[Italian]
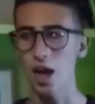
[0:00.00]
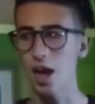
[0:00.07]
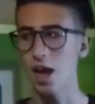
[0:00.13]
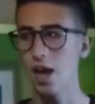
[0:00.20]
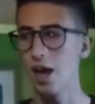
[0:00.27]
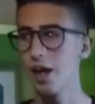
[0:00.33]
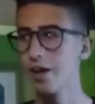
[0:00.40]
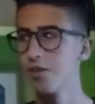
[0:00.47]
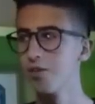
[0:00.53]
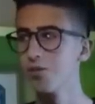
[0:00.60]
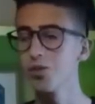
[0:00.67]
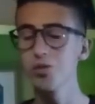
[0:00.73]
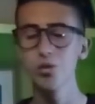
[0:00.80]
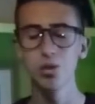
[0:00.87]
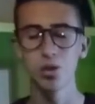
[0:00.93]
Eh,
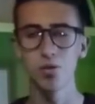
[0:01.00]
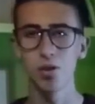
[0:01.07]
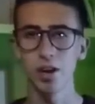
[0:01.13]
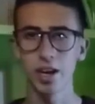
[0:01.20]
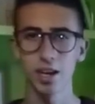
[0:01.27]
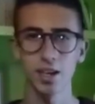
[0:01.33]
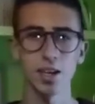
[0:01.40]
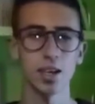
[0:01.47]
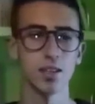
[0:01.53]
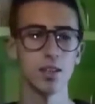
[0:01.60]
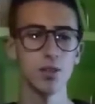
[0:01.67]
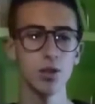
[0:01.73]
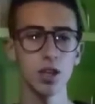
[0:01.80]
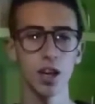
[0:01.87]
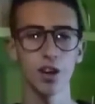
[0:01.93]
non so voi
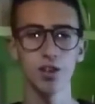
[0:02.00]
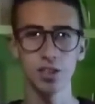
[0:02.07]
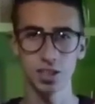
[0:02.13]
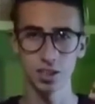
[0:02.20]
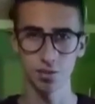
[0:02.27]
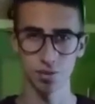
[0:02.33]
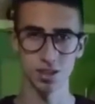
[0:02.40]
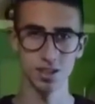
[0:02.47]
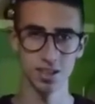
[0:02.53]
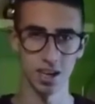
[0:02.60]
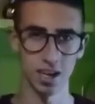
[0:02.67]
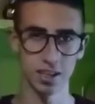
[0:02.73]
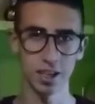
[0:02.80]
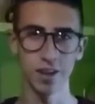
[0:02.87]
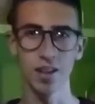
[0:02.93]
ragazzi, voi che cosa ne
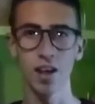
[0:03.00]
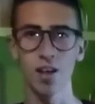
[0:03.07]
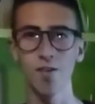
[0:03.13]
pensate?